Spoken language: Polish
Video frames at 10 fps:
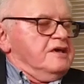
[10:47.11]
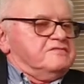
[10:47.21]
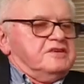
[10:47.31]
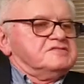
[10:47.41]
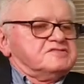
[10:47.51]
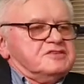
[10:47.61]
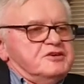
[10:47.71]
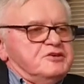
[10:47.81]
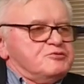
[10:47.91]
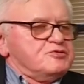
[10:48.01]
Więc
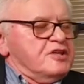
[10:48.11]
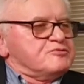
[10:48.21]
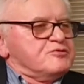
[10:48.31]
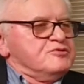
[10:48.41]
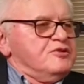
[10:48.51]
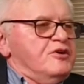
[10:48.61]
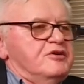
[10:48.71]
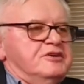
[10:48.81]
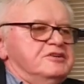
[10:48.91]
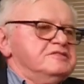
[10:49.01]
e, tutaj
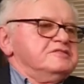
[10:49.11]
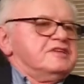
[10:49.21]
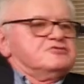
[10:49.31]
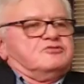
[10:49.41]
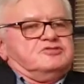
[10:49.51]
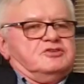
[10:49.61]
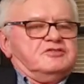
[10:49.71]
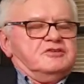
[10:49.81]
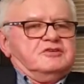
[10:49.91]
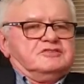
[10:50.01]
trudno e,
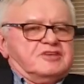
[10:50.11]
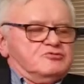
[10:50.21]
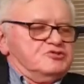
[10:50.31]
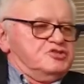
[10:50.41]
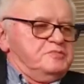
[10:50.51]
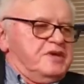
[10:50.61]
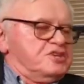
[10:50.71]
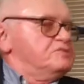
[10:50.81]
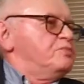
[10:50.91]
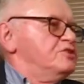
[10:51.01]
narzucić, zarzucić mi
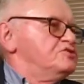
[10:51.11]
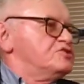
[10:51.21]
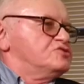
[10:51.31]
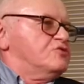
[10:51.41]
jakieś polityczne